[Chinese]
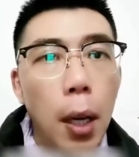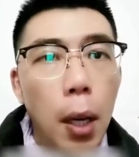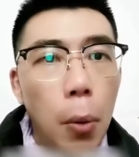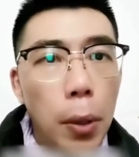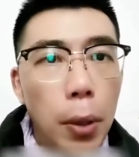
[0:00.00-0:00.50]

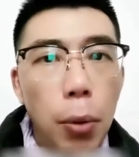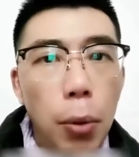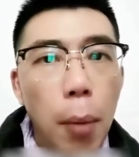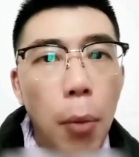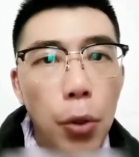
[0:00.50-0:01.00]
我的突
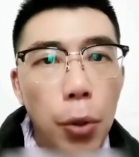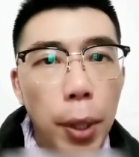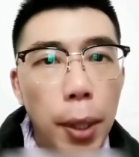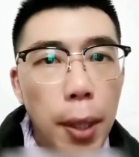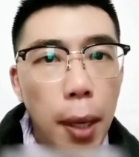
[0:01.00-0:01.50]
然冒出一
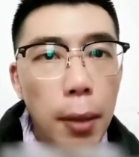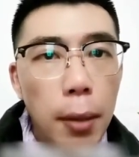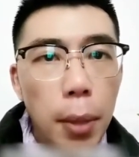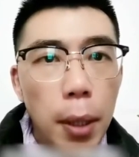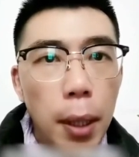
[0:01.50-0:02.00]
个阳性
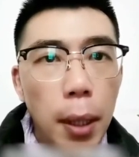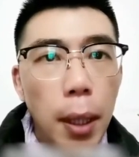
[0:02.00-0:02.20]
病例，